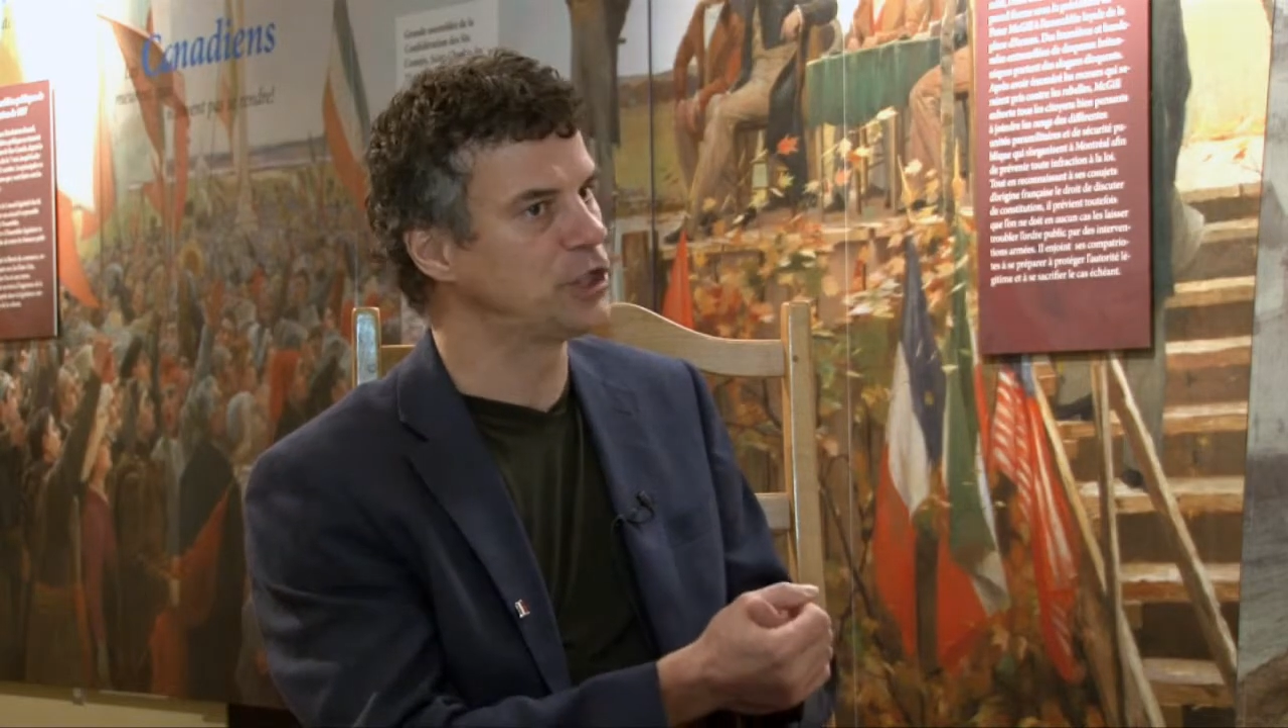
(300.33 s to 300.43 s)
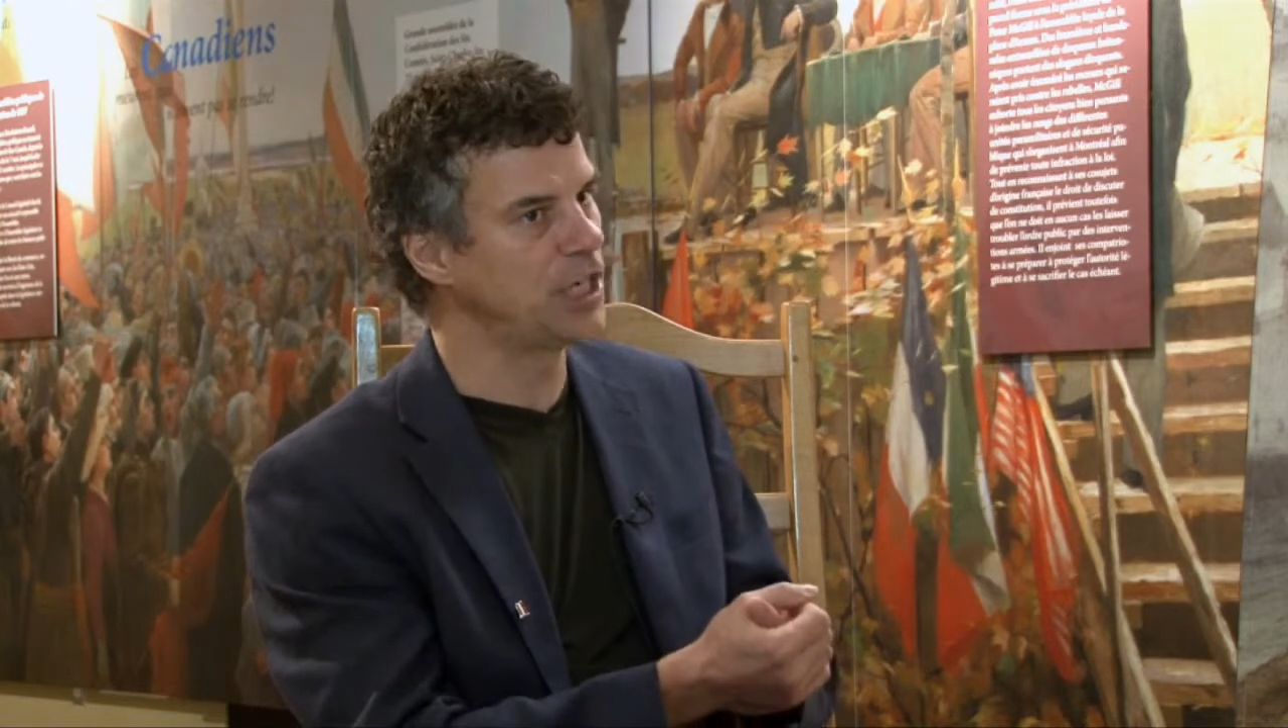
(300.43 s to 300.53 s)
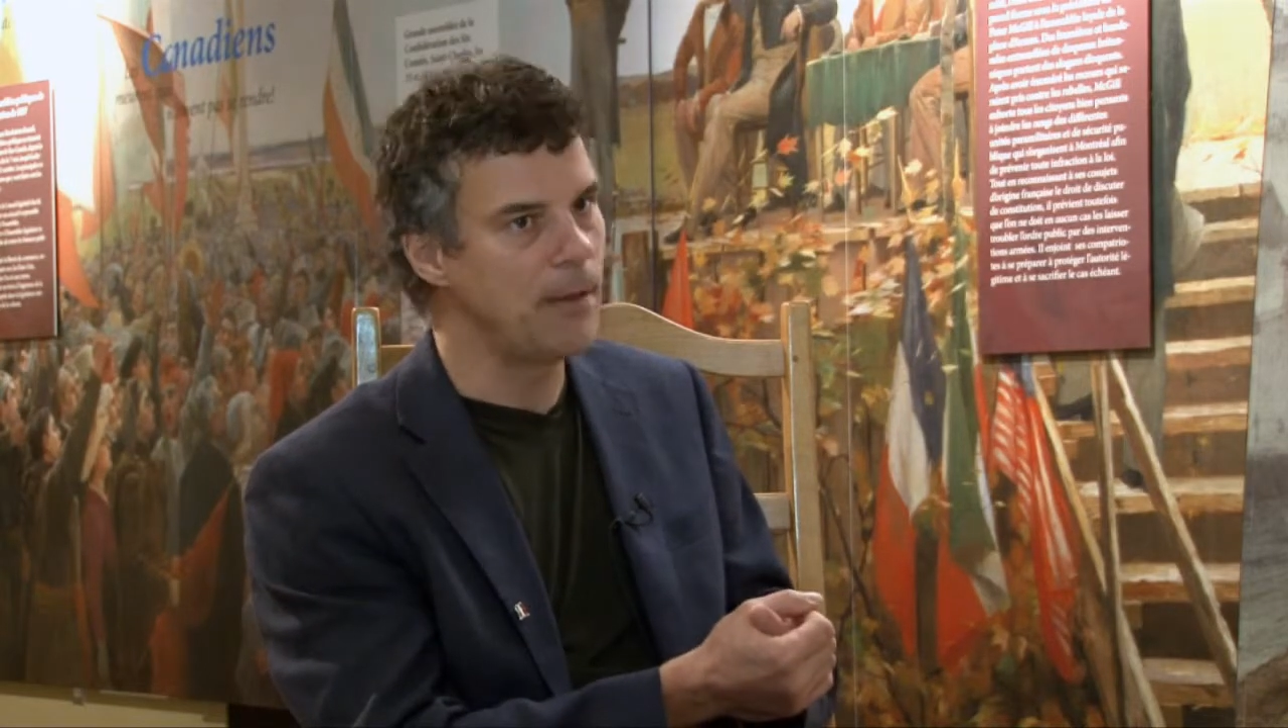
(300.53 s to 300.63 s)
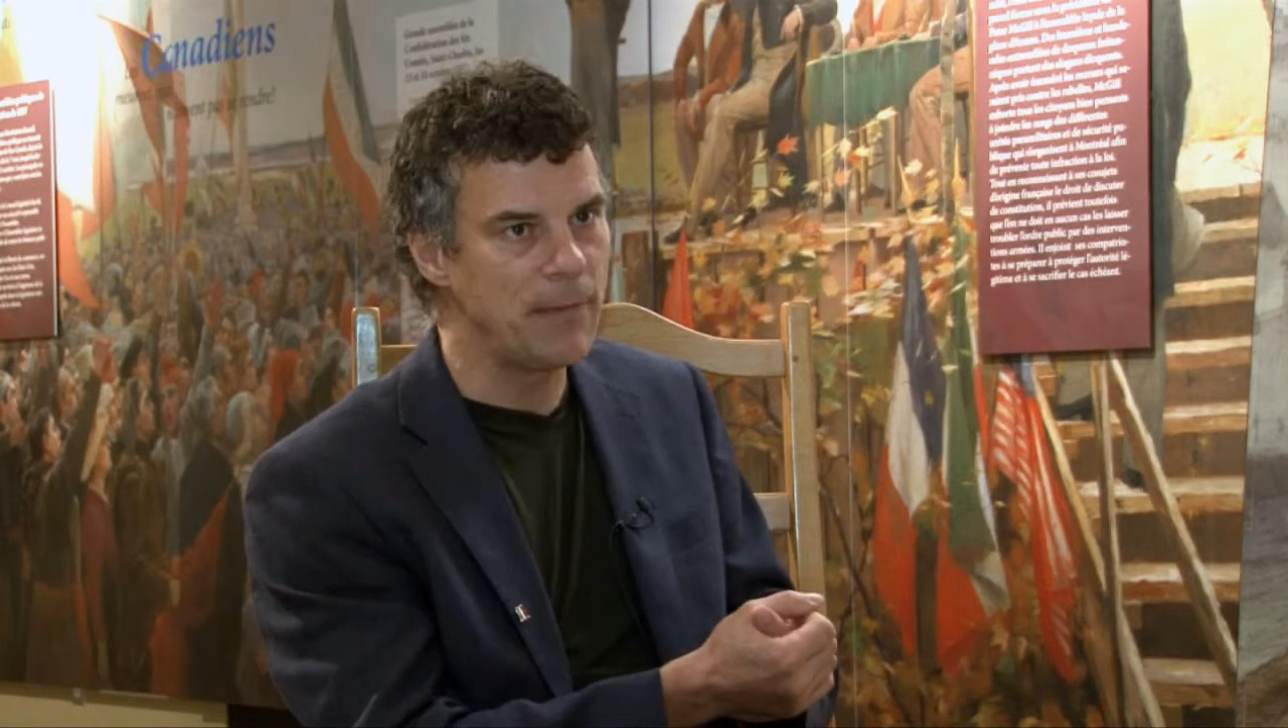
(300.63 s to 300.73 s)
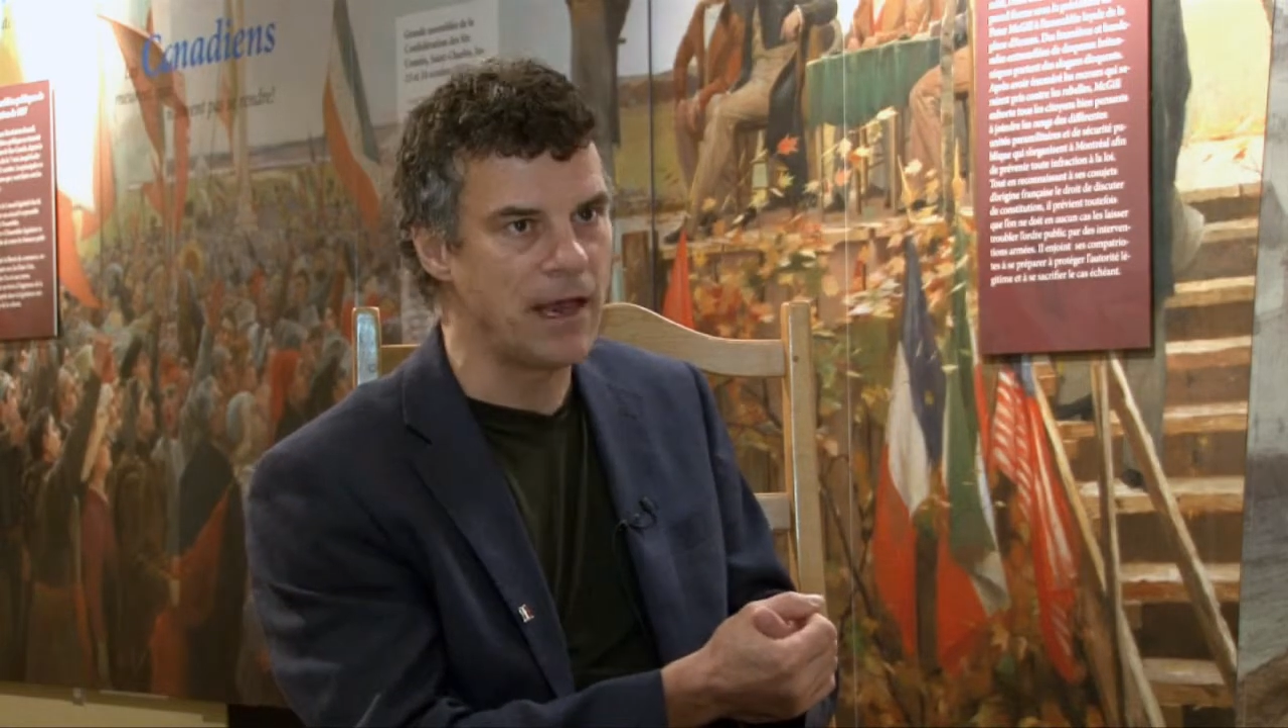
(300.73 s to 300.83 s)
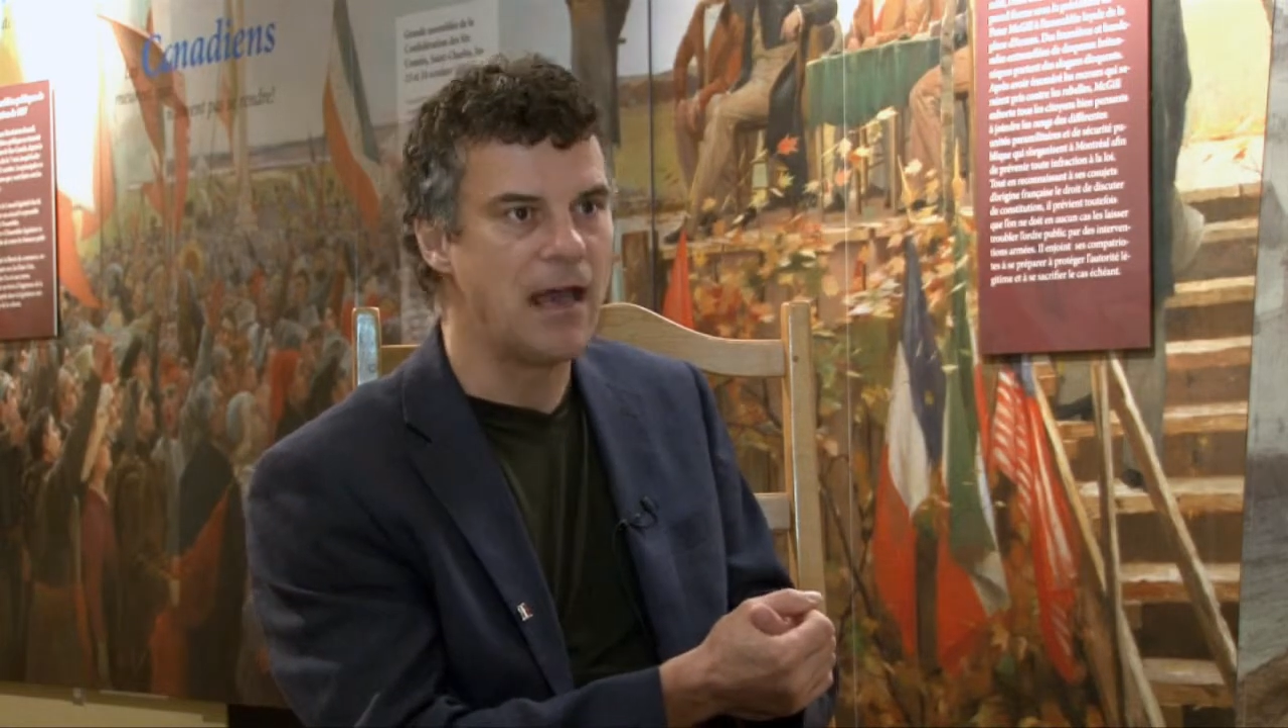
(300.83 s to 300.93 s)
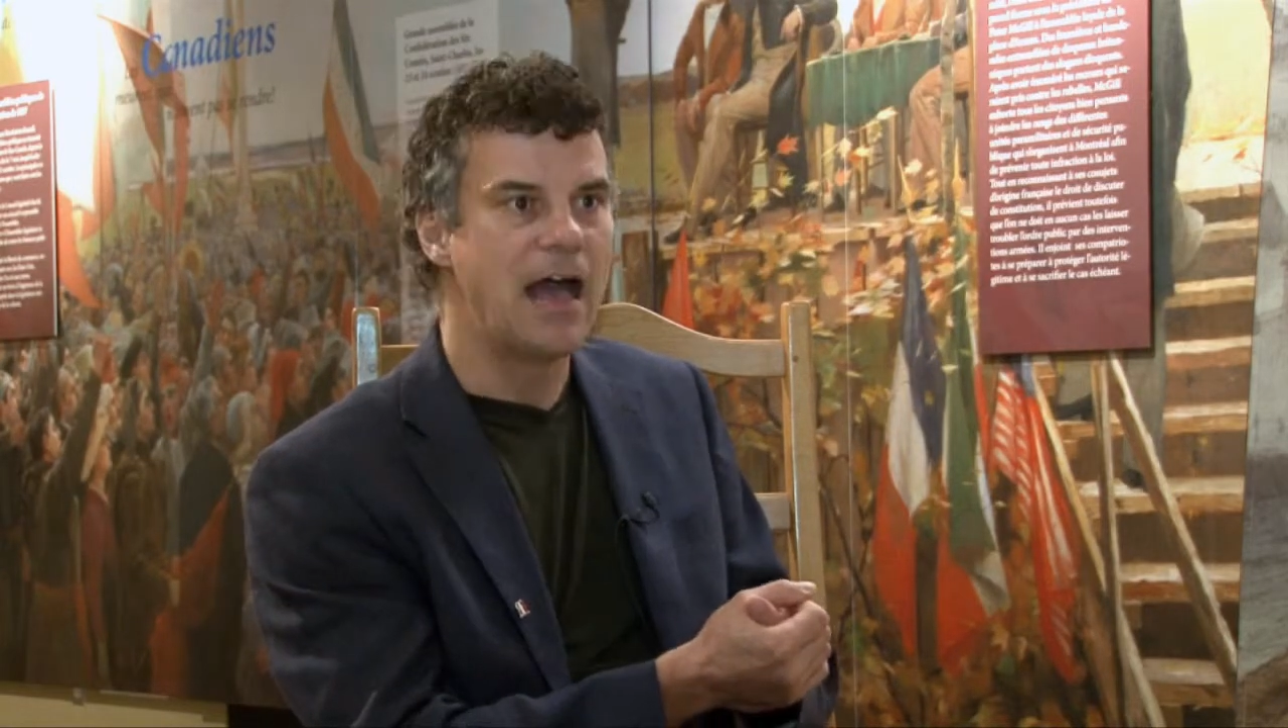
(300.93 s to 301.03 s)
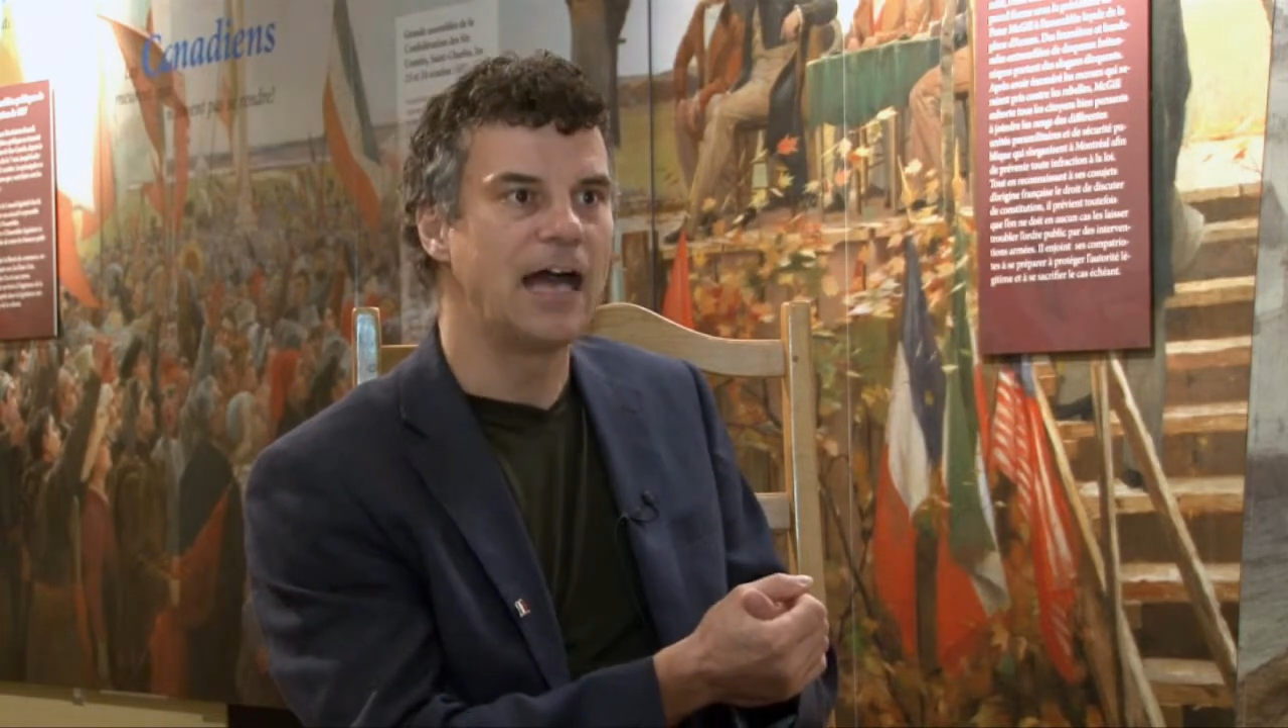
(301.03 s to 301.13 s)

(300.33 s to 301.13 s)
jamais